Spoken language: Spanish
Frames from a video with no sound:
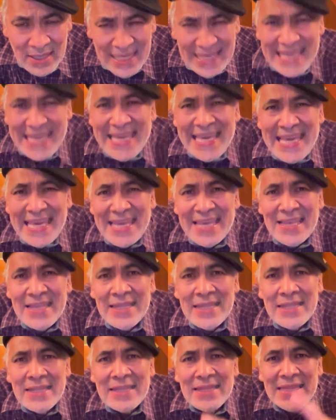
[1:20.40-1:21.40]
y
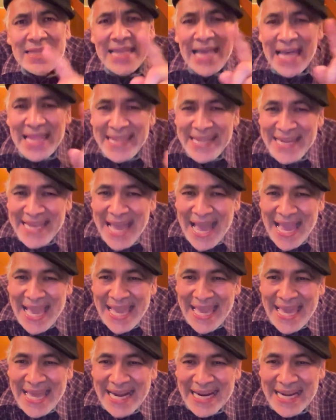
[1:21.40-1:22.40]
de Adrián
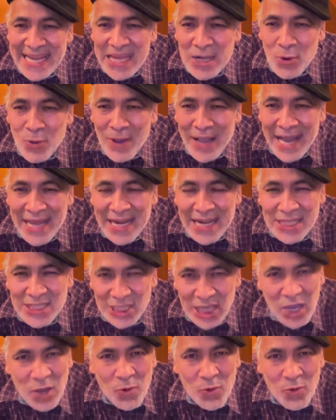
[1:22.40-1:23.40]
Guerrero
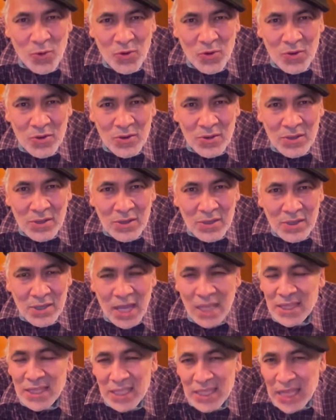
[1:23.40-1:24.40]
Caracheo,
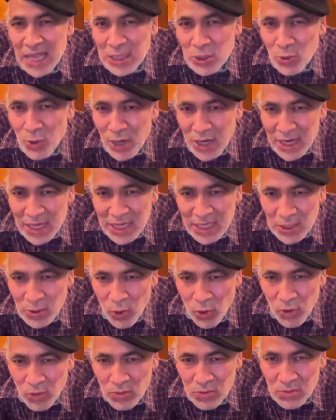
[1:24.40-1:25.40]
candidato a
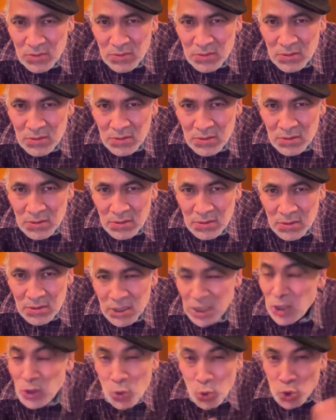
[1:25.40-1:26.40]
regidor.
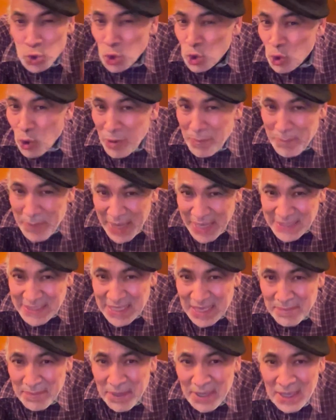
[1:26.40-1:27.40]
Incluso dio el
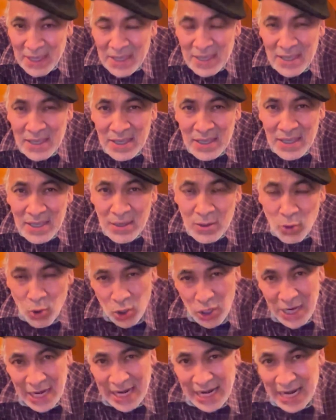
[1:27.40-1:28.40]
pésame
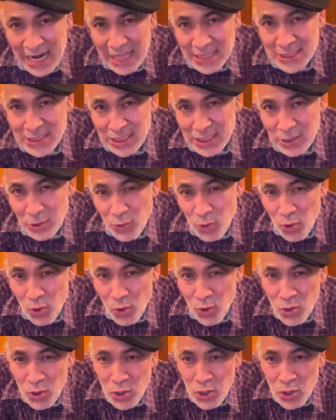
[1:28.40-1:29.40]
con el
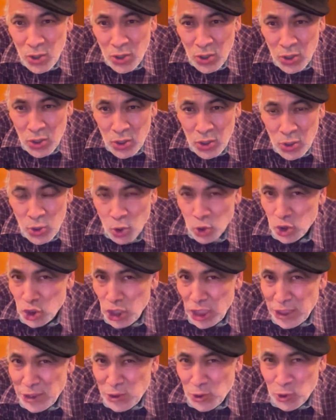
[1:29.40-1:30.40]
clásico, los
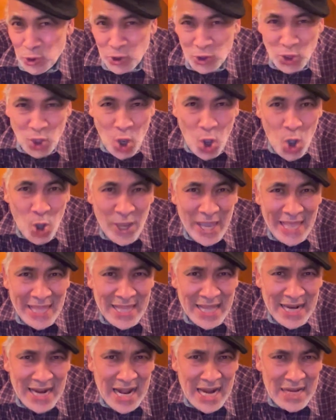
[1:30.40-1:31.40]
hechos no
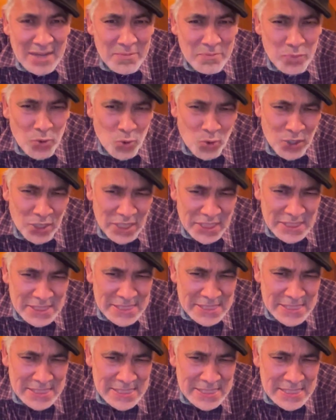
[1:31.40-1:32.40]
quedarán
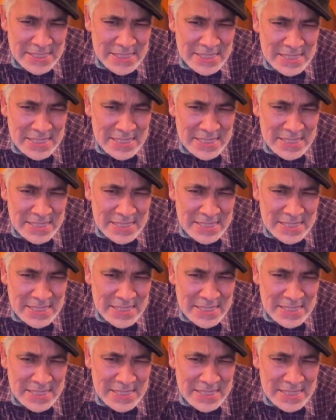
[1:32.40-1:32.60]
impunes.